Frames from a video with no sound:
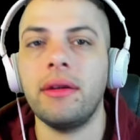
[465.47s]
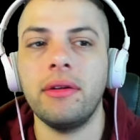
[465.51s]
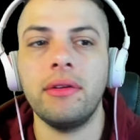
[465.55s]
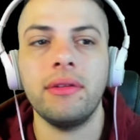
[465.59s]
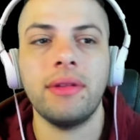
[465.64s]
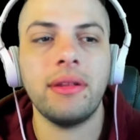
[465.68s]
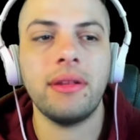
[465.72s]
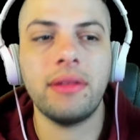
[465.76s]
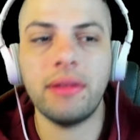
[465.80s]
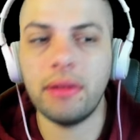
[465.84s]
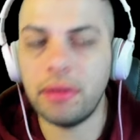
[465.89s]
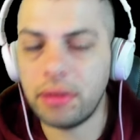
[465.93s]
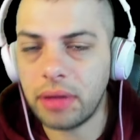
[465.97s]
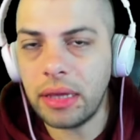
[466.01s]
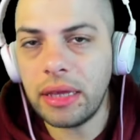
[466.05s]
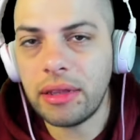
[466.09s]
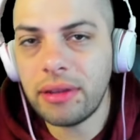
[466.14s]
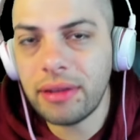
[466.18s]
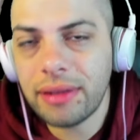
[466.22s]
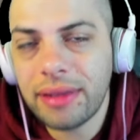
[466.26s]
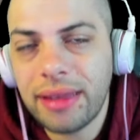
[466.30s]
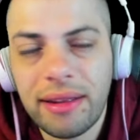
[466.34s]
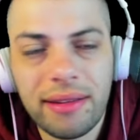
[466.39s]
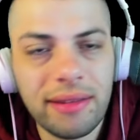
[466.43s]
O sea, e, ese
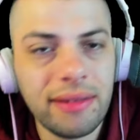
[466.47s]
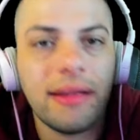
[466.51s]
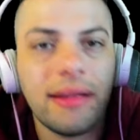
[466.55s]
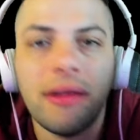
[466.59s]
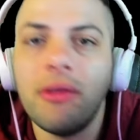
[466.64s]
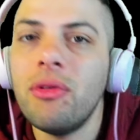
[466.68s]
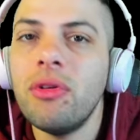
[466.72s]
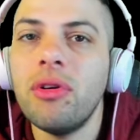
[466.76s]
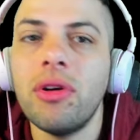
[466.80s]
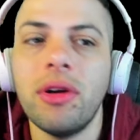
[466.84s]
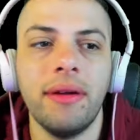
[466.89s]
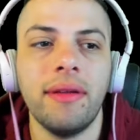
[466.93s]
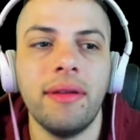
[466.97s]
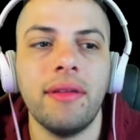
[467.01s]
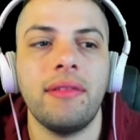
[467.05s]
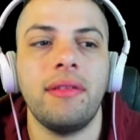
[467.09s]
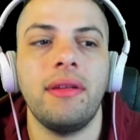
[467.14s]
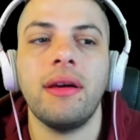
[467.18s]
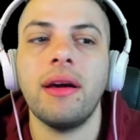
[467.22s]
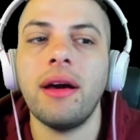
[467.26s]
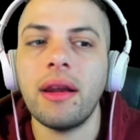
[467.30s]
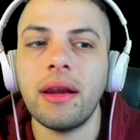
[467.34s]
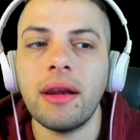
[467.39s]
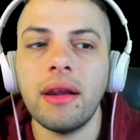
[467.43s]
es casi seguro que van a
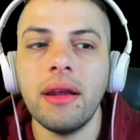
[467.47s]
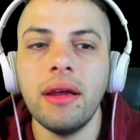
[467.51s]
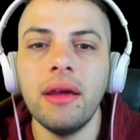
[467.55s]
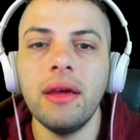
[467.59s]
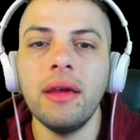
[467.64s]
sacar.